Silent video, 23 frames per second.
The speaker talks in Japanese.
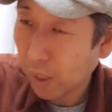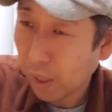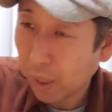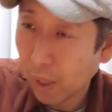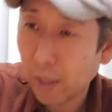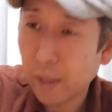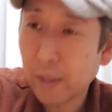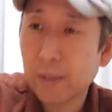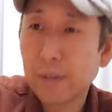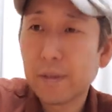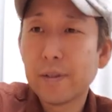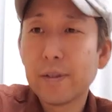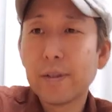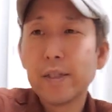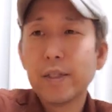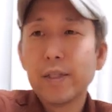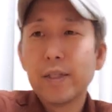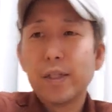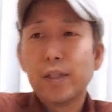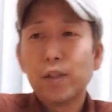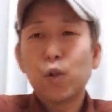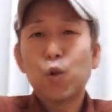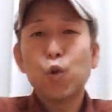はい
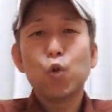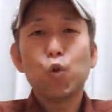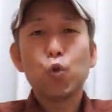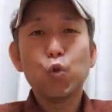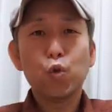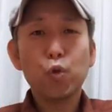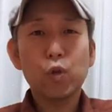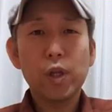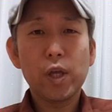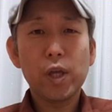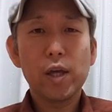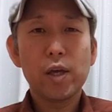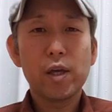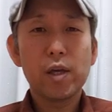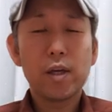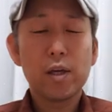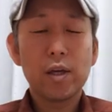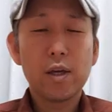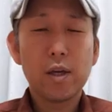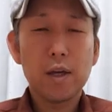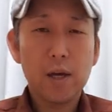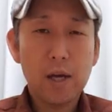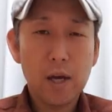ということで
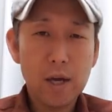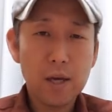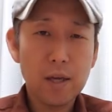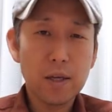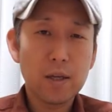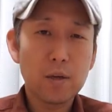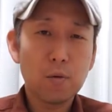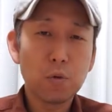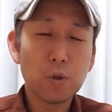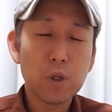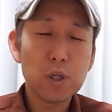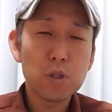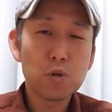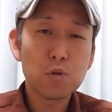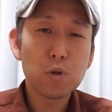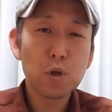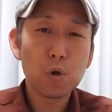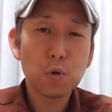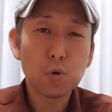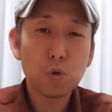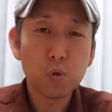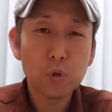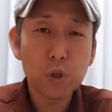はい同じよう
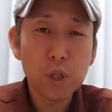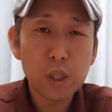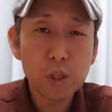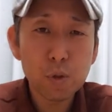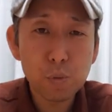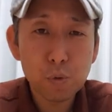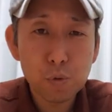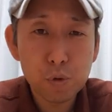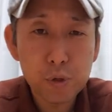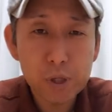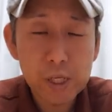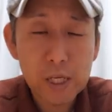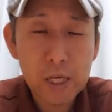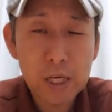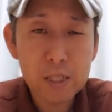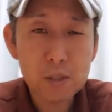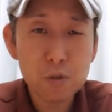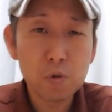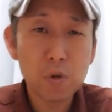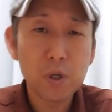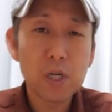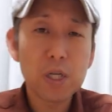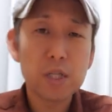なことを何度も繰り返
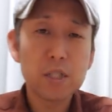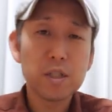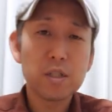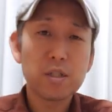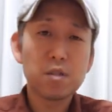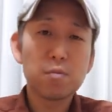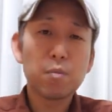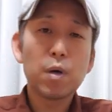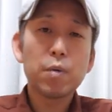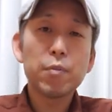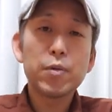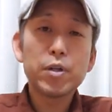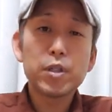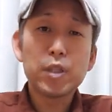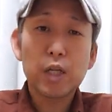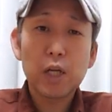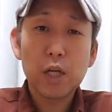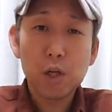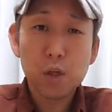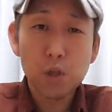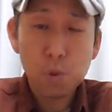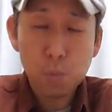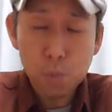しお話ししてしまいました
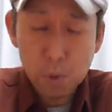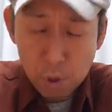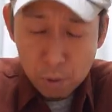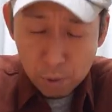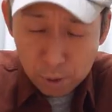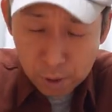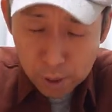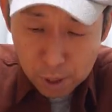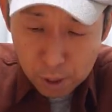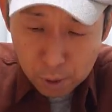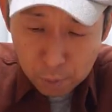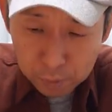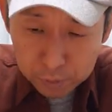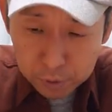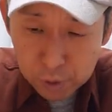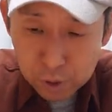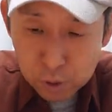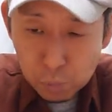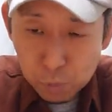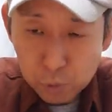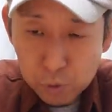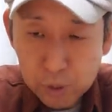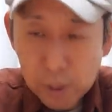けれども
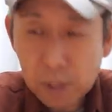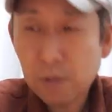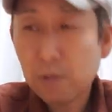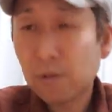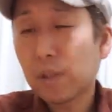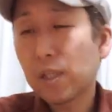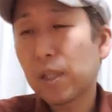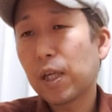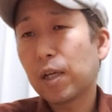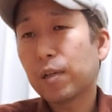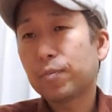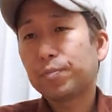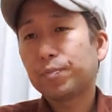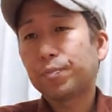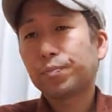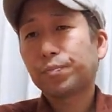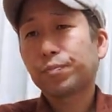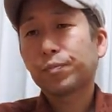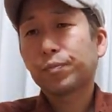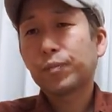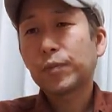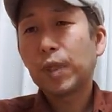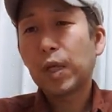私も大好きな
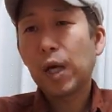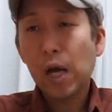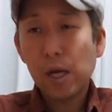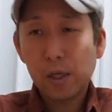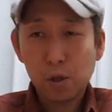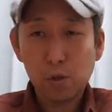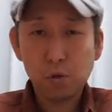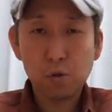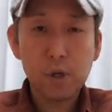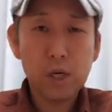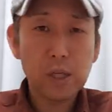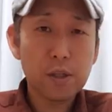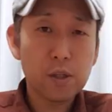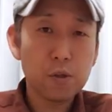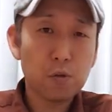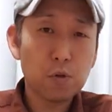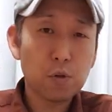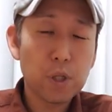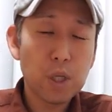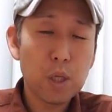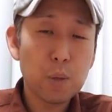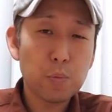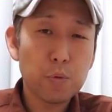楽曲
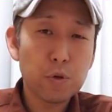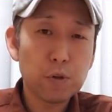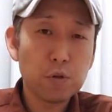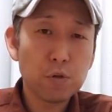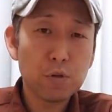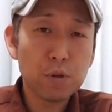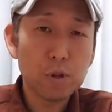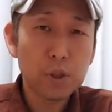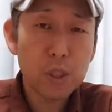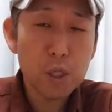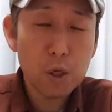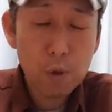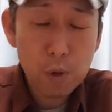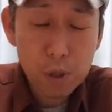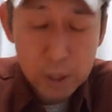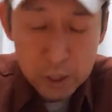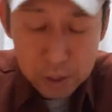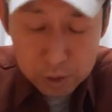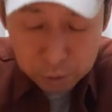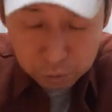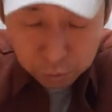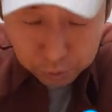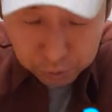カセットテープについてお
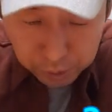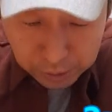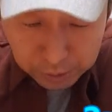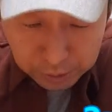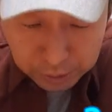話をさ